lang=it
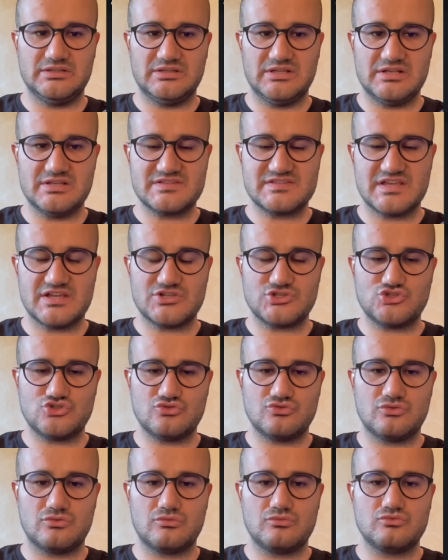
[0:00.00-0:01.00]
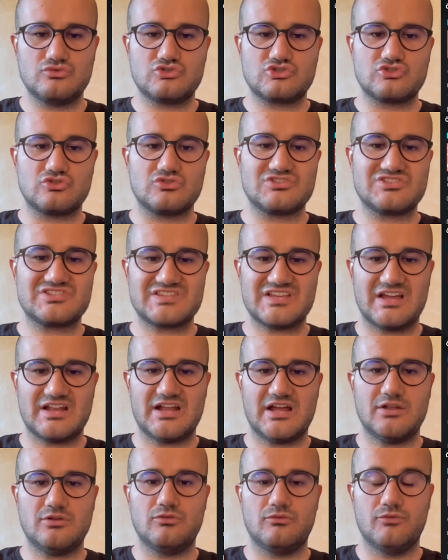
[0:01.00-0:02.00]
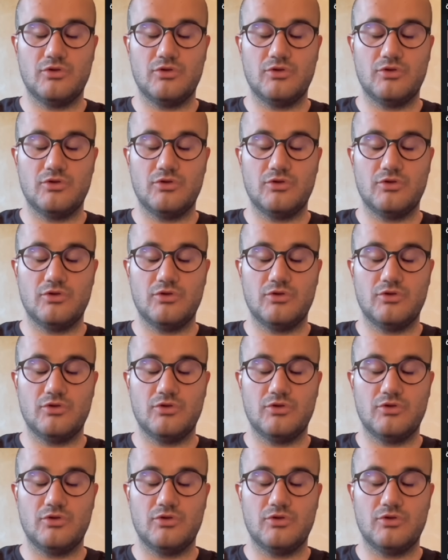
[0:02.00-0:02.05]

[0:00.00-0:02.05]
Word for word: dell'esercito russo saranno,